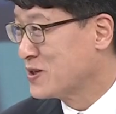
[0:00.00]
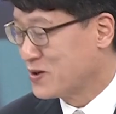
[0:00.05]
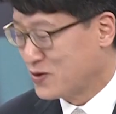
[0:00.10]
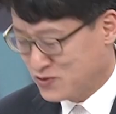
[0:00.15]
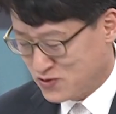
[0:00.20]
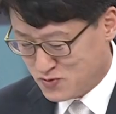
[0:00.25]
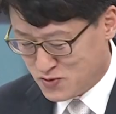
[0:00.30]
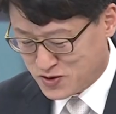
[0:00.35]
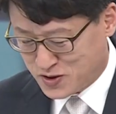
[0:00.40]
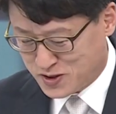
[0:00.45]
더
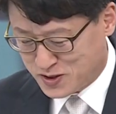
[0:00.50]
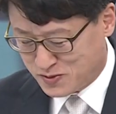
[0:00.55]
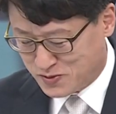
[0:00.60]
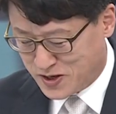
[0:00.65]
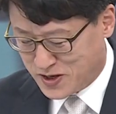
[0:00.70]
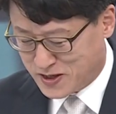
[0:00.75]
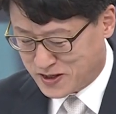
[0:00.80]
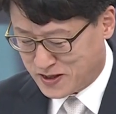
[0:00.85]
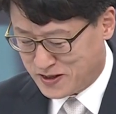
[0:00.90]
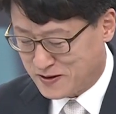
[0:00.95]
주목해서 네.
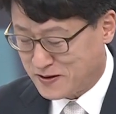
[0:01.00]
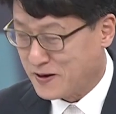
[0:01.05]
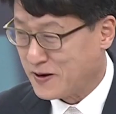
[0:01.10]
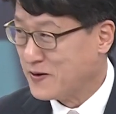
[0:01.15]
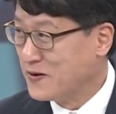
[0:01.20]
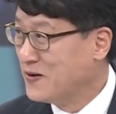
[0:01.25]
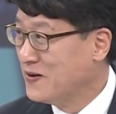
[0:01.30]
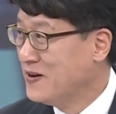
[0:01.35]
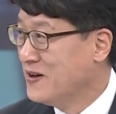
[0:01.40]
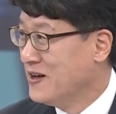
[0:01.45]

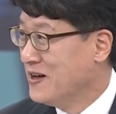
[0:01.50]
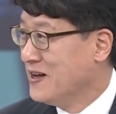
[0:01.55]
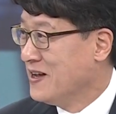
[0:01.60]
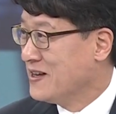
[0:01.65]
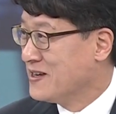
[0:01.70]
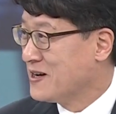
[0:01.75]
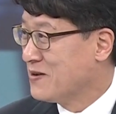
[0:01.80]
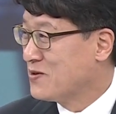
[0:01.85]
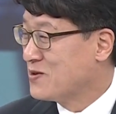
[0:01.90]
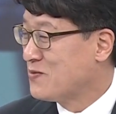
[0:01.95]
봐야겠네요.
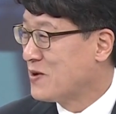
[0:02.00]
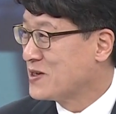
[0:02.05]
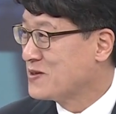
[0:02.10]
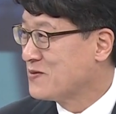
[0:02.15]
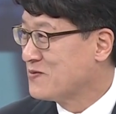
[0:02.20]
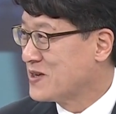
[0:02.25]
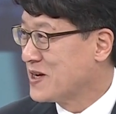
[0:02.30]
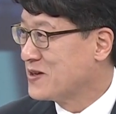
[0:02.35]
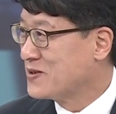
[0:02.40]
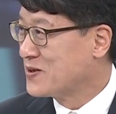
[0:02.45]
오늘 말씀 잘